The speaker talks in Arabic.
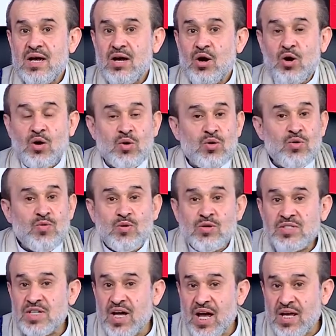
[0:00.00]
حروف
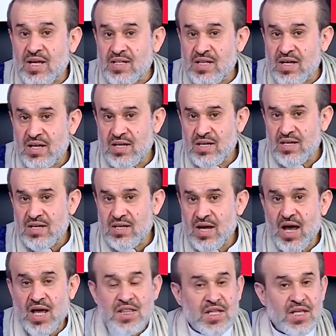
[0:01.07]
زائدة
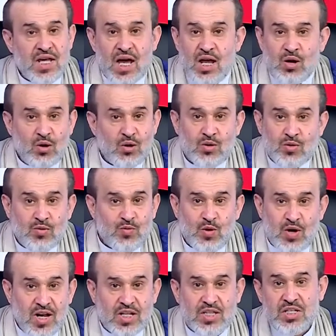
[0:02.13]
هذه الحروف
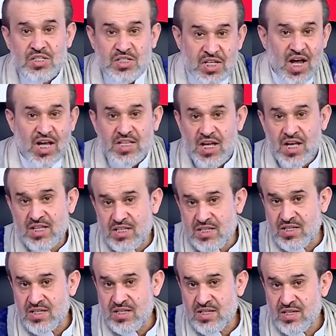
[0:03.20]
التي
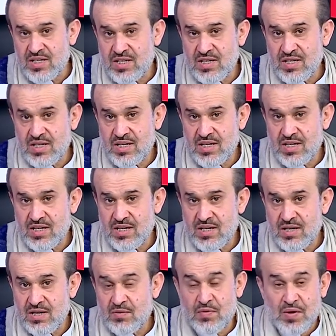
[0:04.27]
زادت
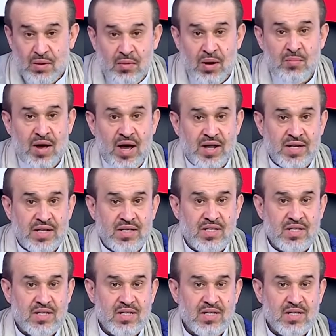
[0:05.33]
في المباني